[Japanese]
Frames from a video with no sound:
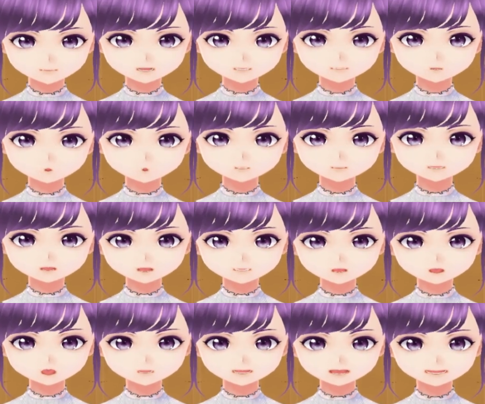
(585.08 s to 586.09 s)

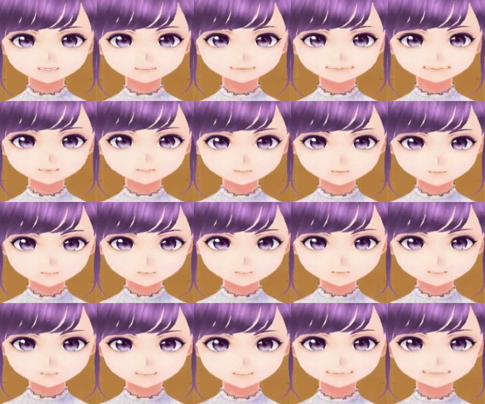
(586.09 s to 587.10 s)
男がびっ
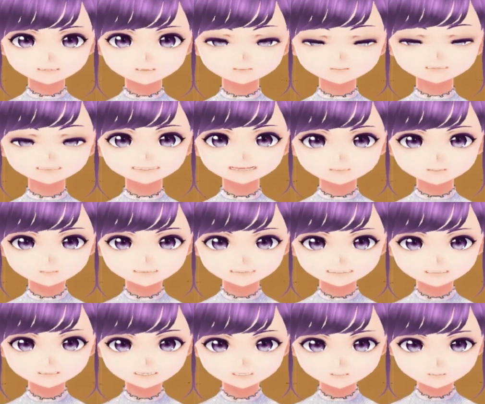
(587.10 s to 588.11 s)
くりして振り
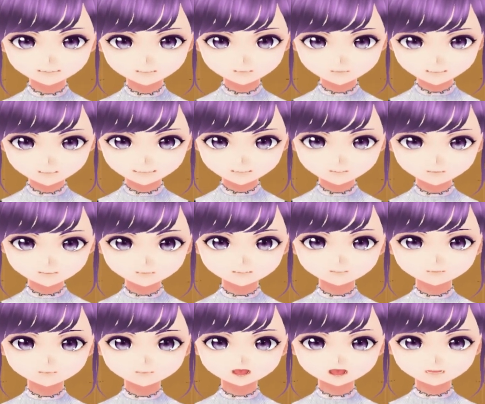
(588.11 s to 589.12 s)
向くと、
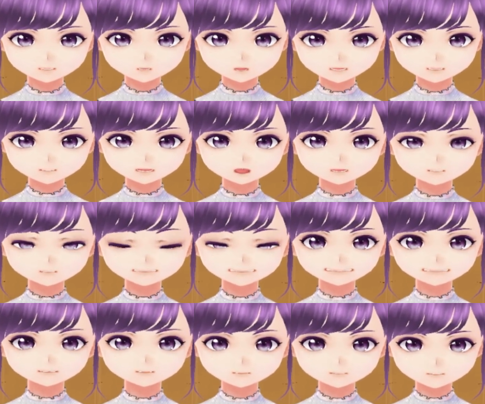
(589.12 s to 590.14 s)
あの時、
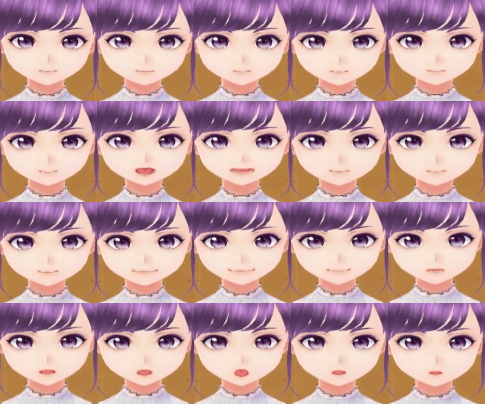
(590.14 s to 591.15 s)
橋
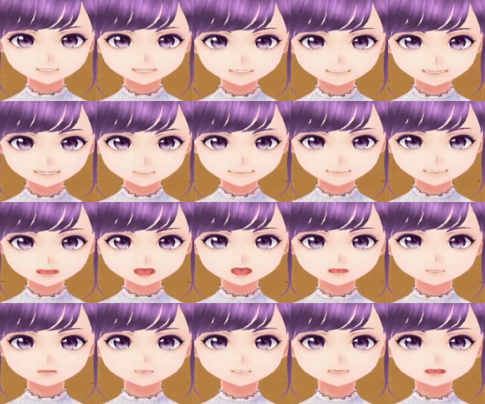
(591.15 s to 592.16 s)
の上で出会っ
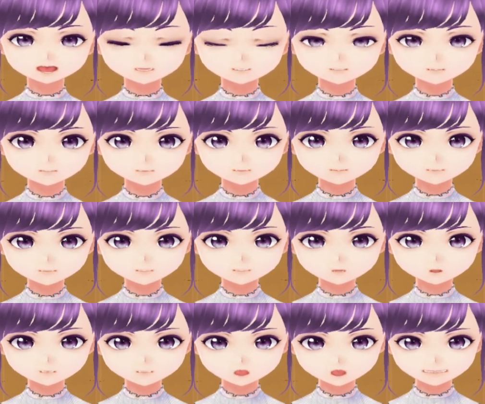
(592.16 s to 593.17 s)
たよ
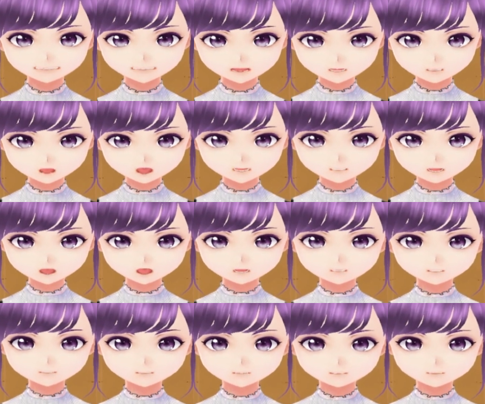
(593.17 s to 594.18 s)
ぼよぼの
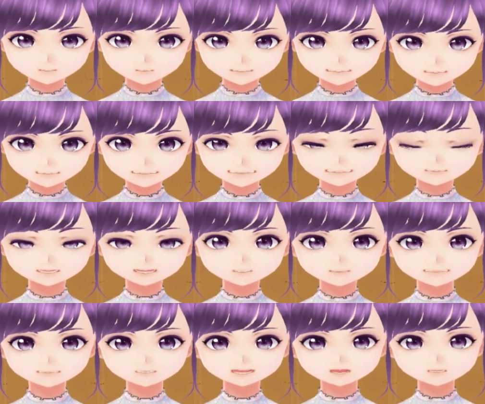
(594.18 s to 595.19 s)
死
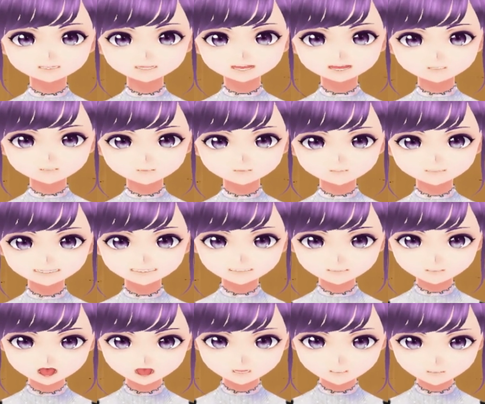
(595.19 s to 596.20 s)
神が立ってい
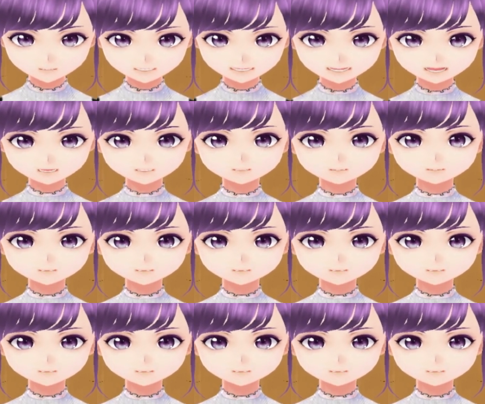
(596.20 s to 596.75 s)
ました。